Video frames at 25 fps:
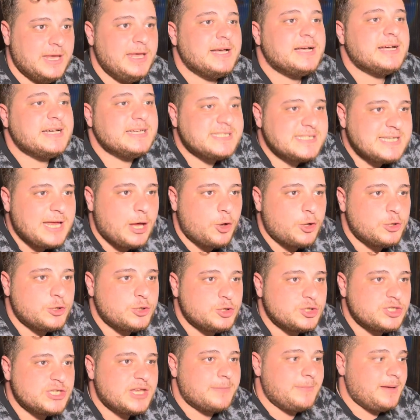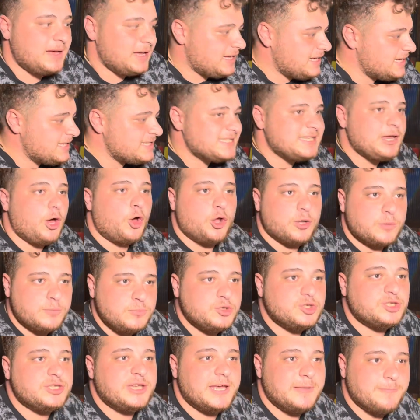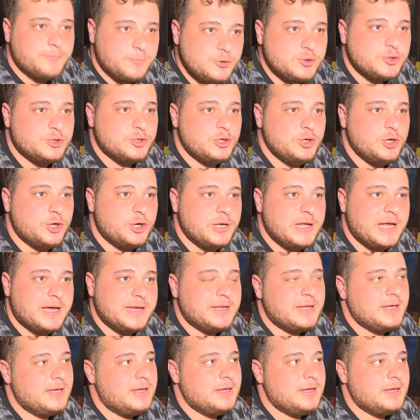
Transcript: Kısa olduğu zaman kısa olmuş deyip üzülüyorlar.